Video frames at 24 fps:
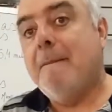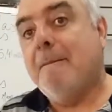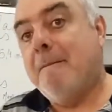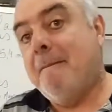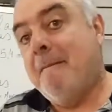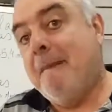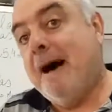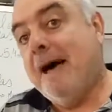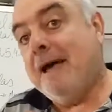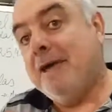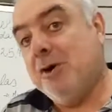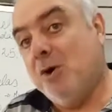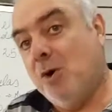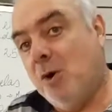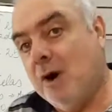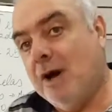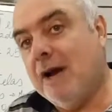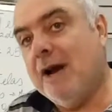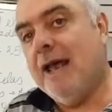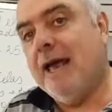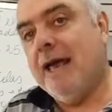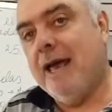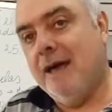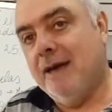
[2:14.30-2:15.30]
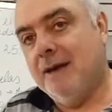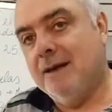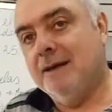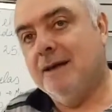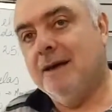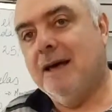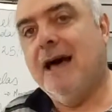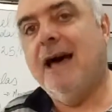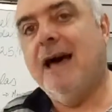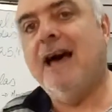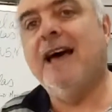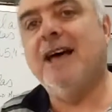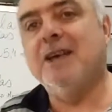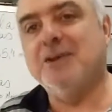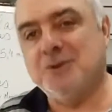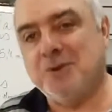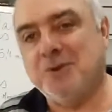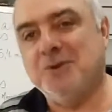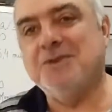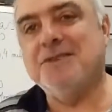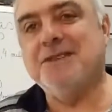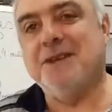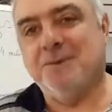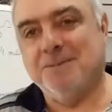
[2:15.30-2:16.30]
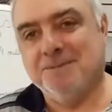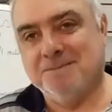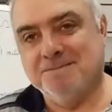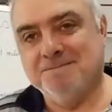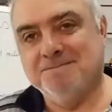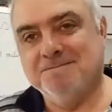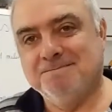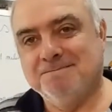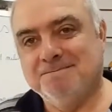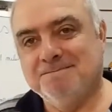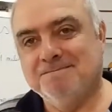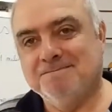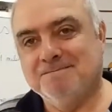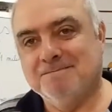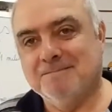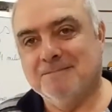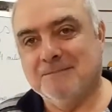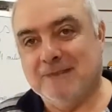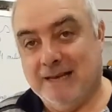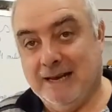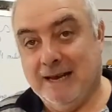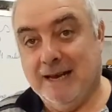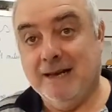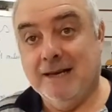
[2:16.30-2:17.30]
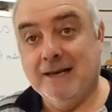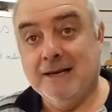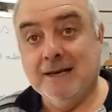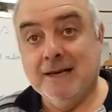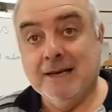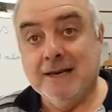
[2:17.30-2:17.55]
maior é a resolução. Né?